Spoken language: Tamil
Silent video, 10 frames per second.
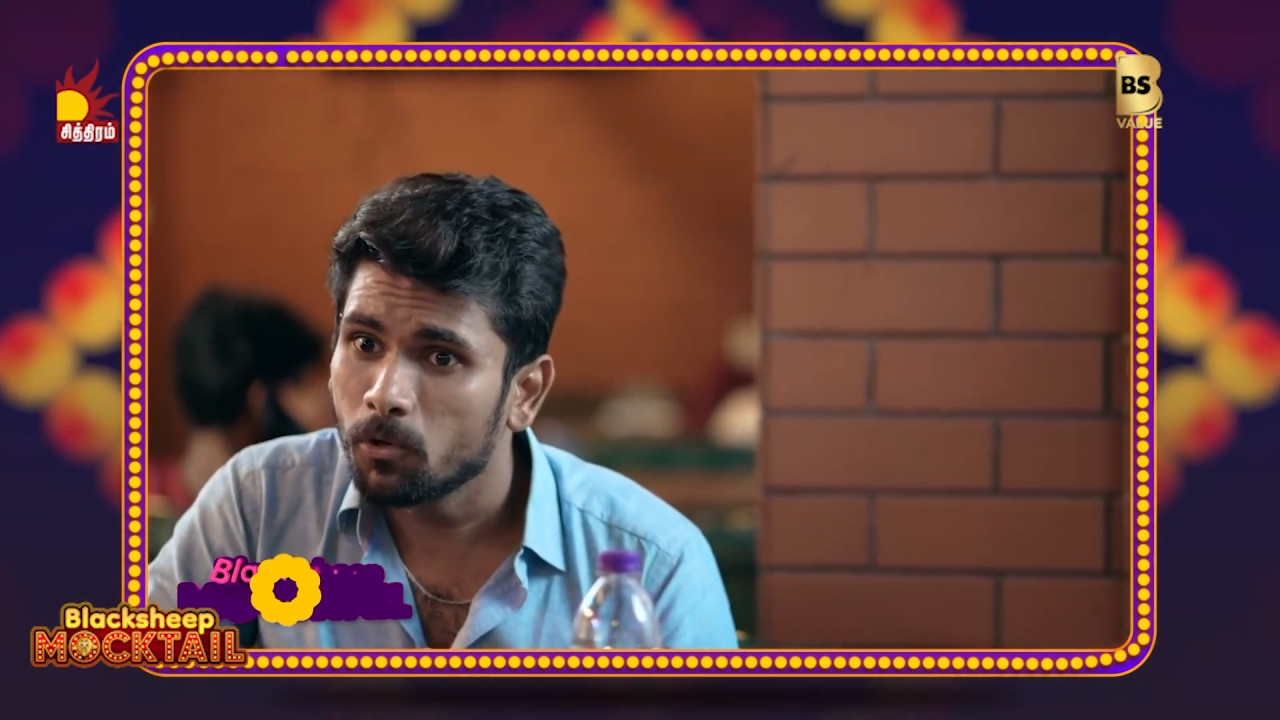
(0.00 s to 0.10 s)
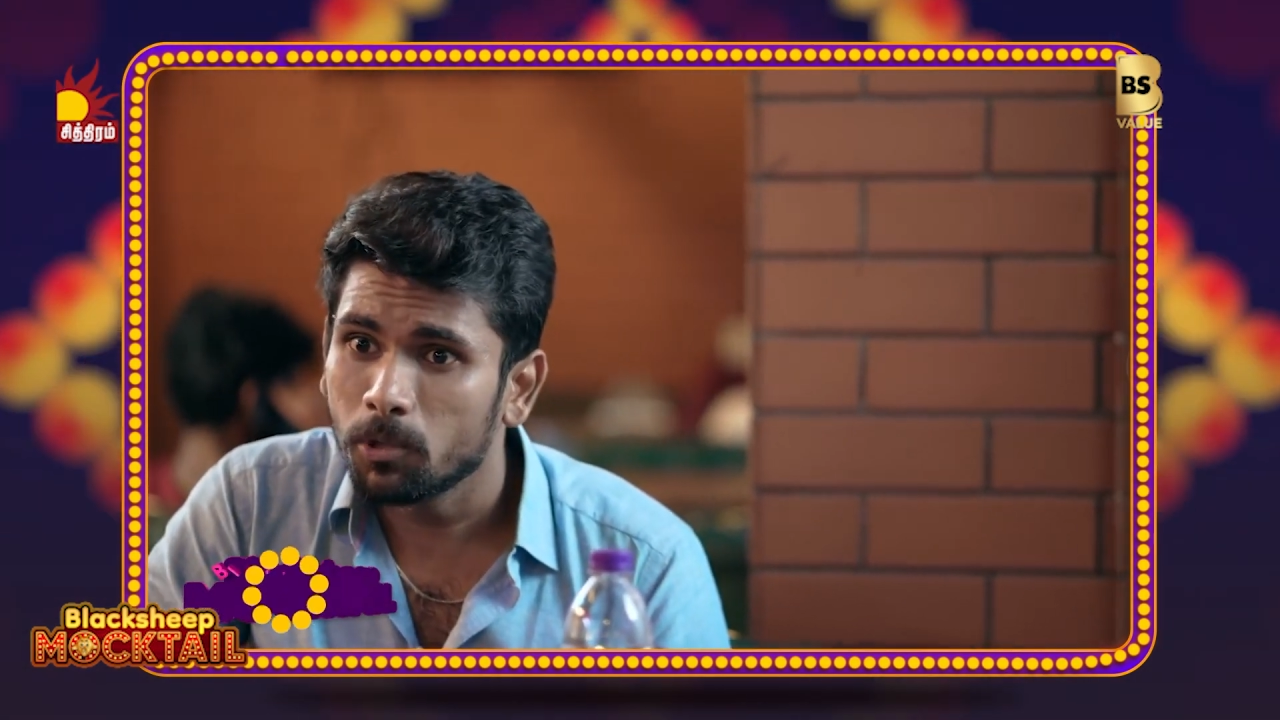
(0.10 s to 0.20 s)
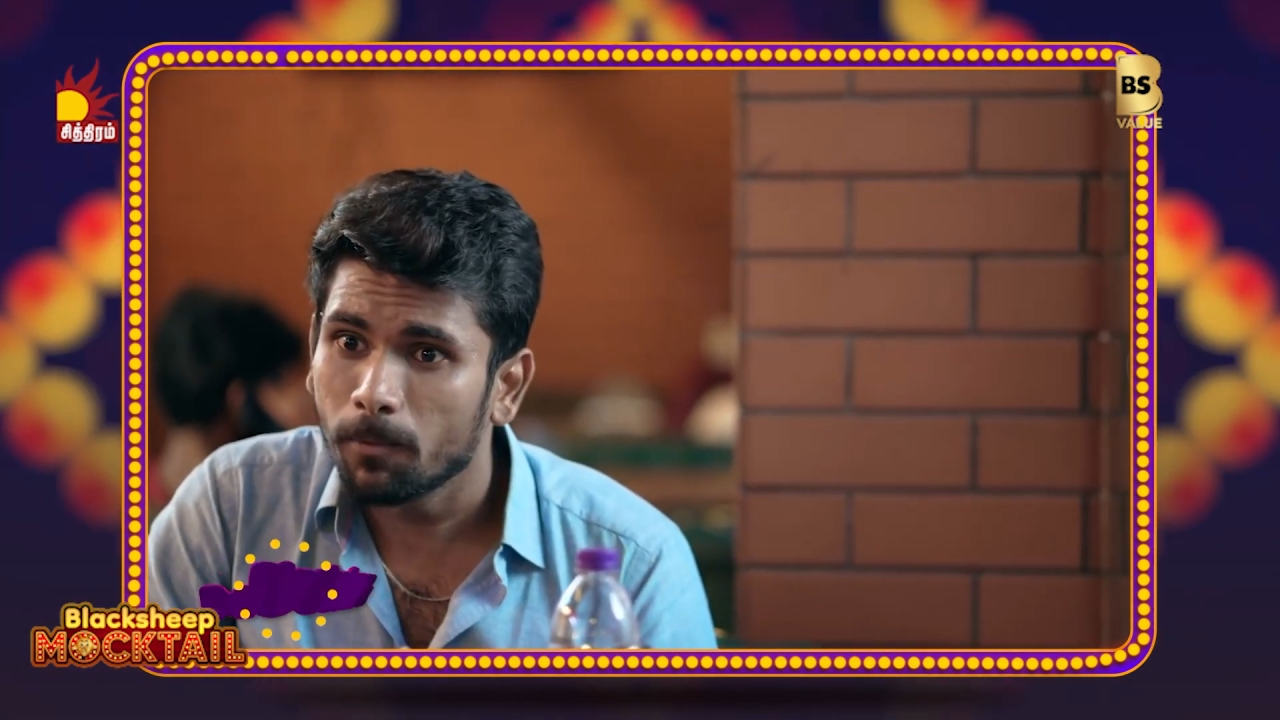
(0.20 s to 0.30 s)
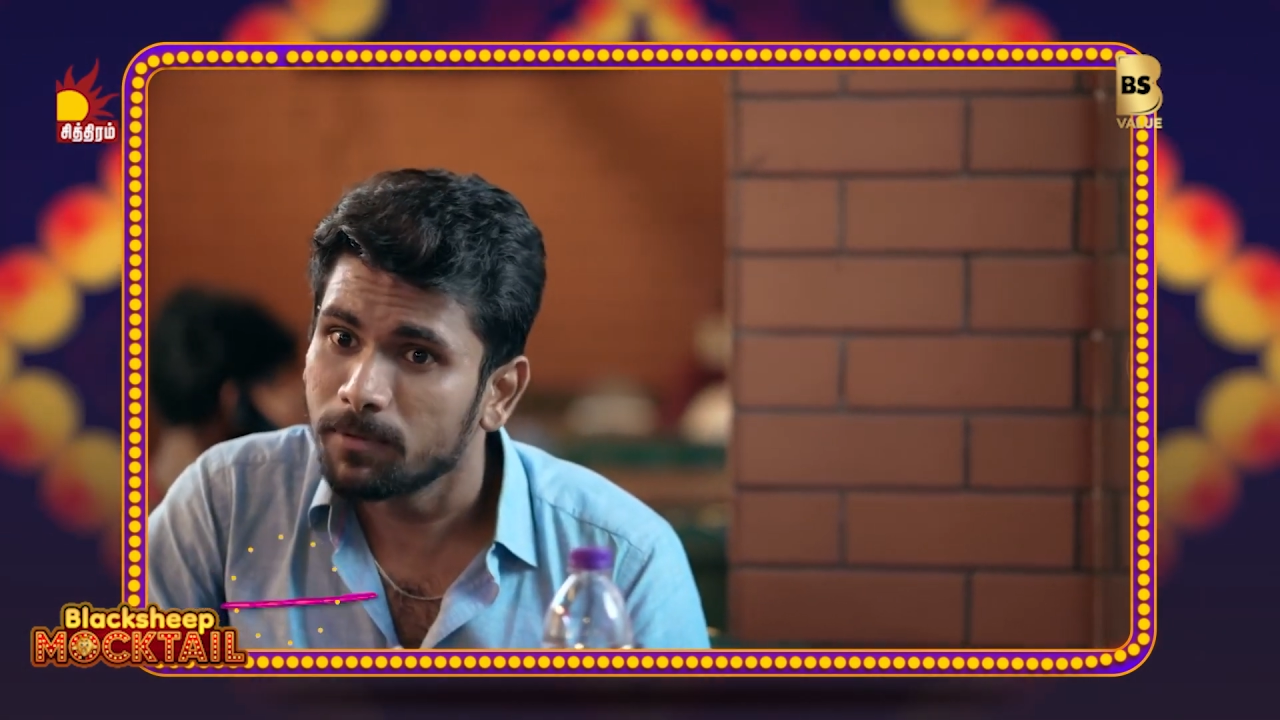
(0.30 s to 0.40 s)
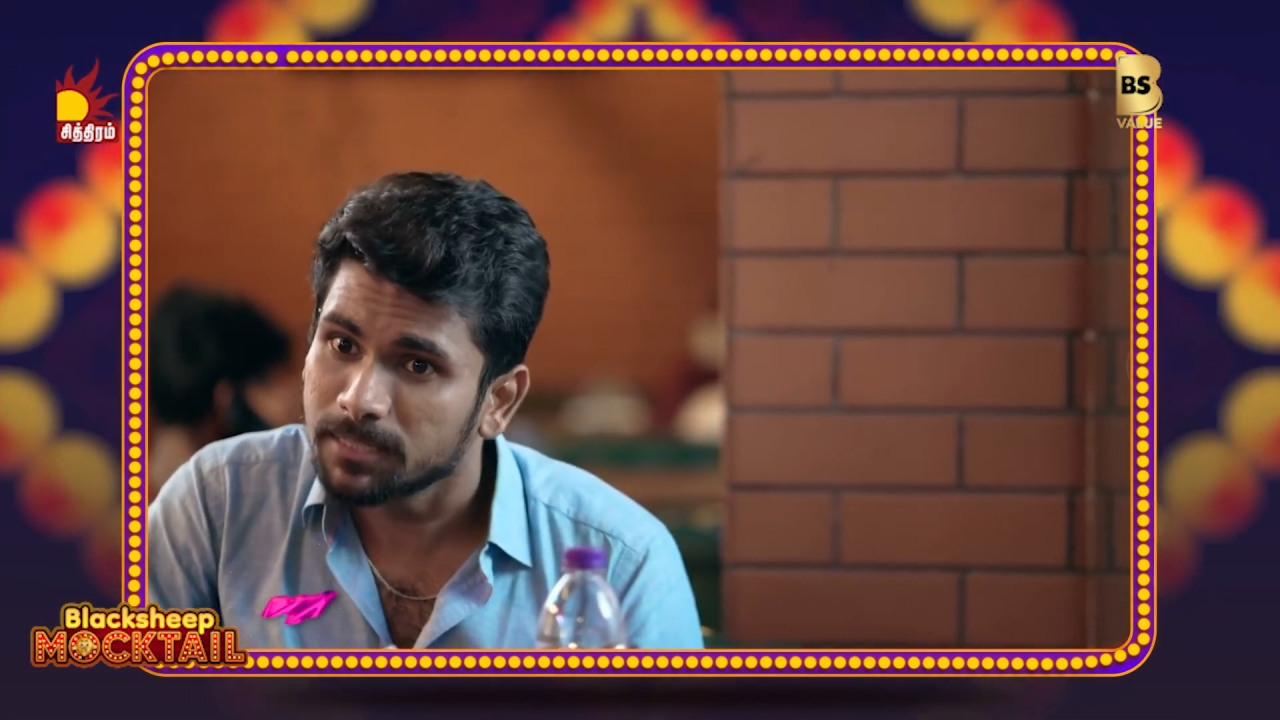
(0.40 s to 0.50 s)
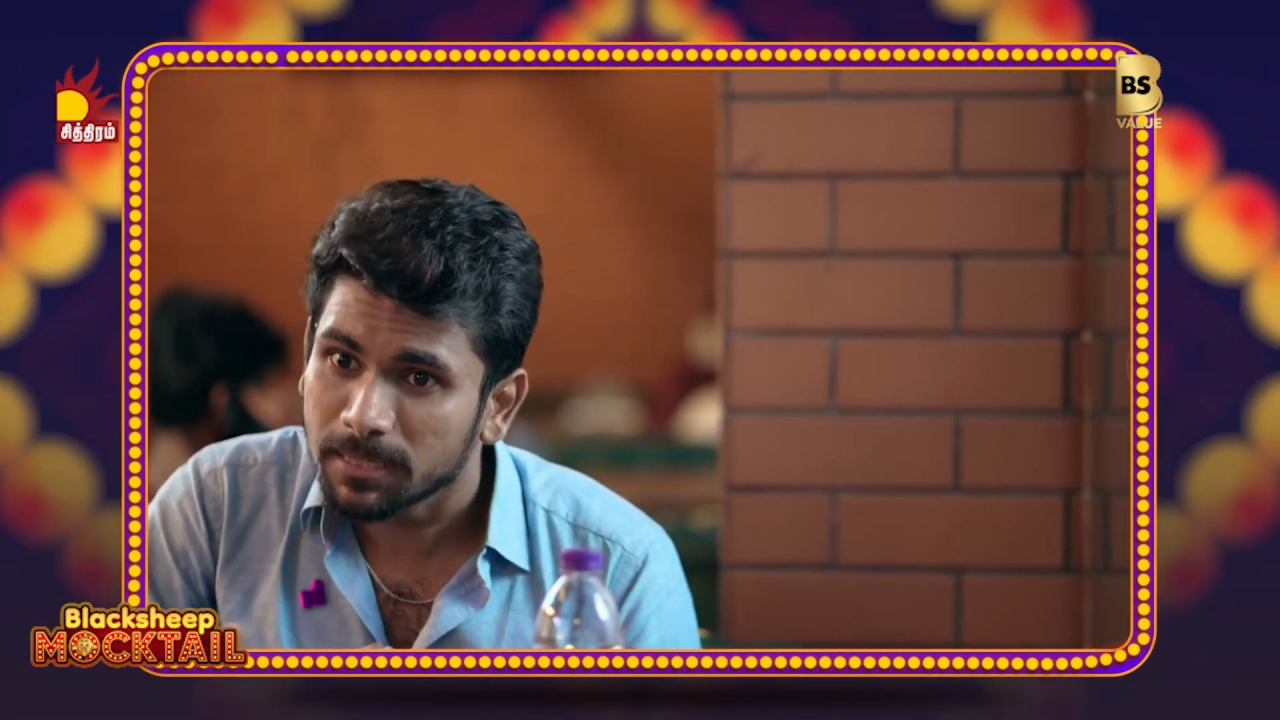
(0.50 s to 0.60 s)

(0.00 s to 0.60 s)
வரைக்கும் எடுத்துகிட்டு